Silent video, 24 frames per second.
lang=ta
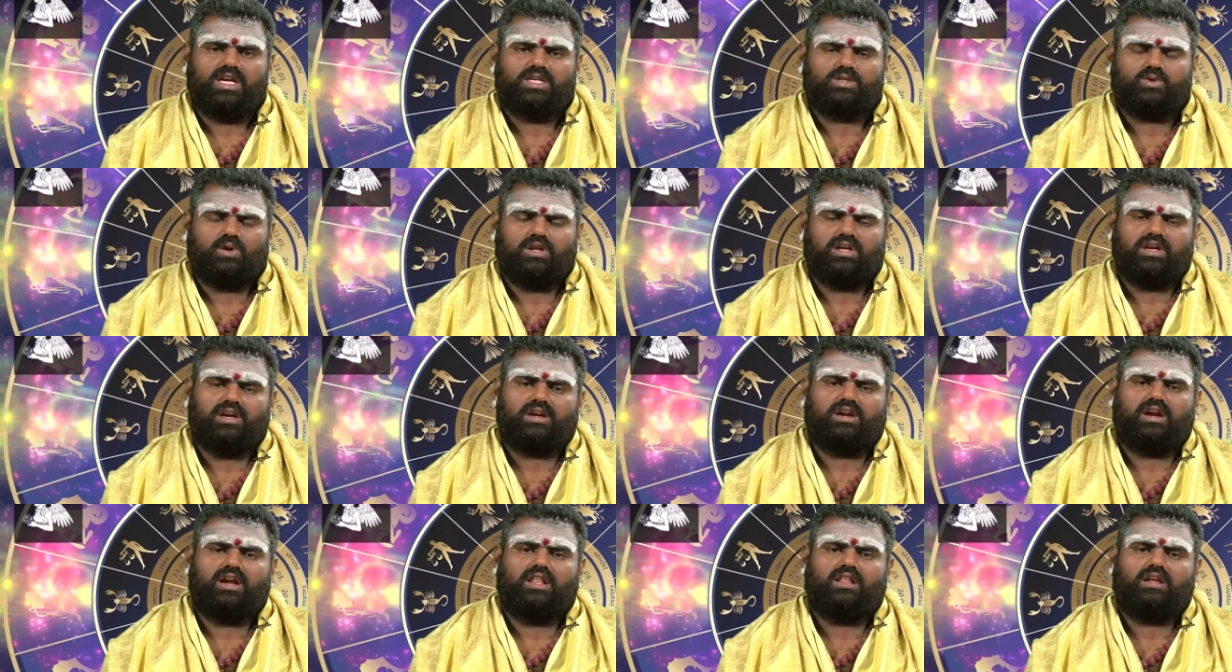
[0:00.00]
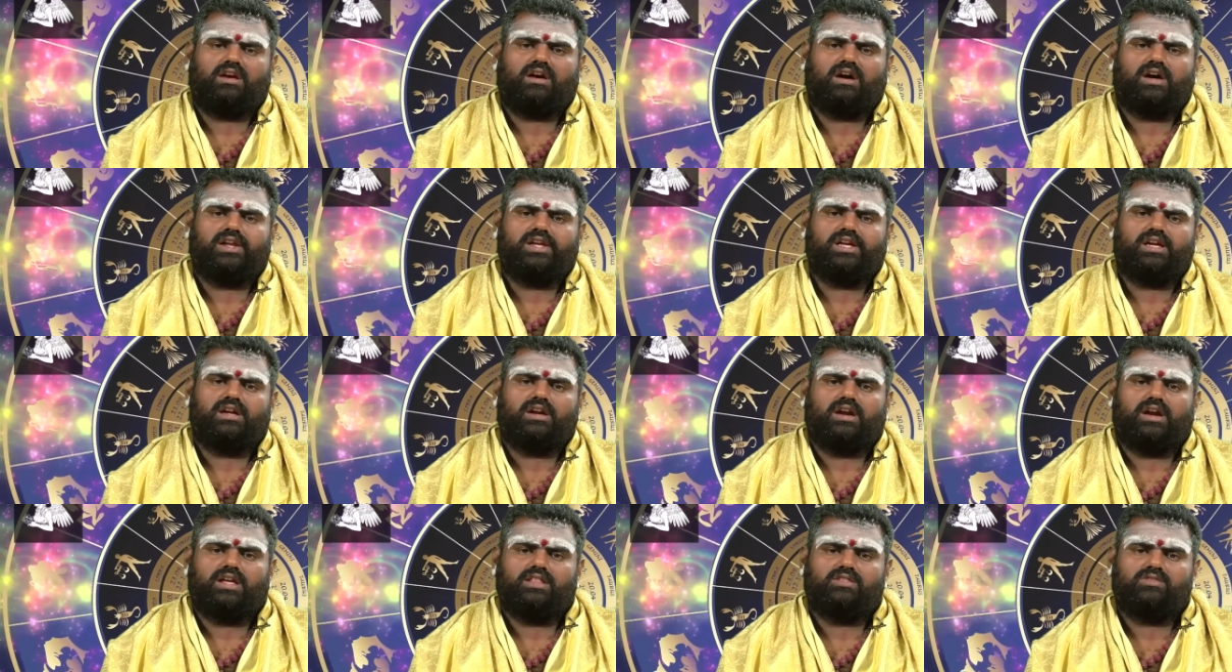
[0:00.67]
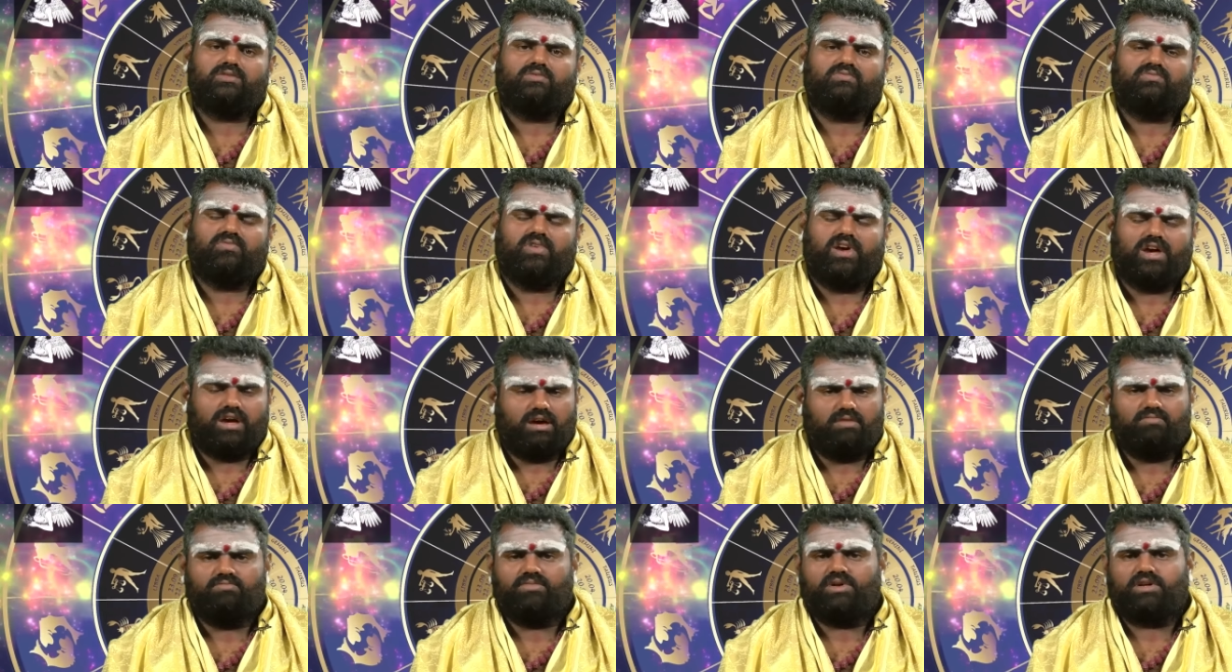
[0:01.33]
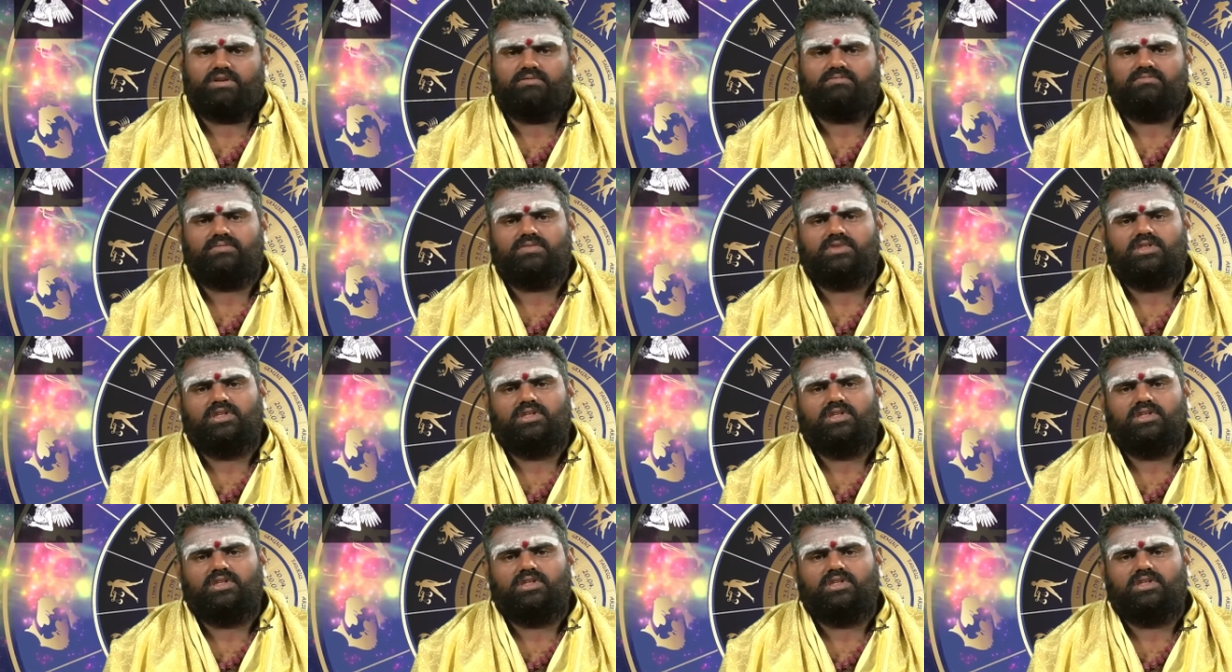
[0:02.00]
சுணங்கி கிடந்த காரியங்கள் அனைத்தும் வேகம் பெறும்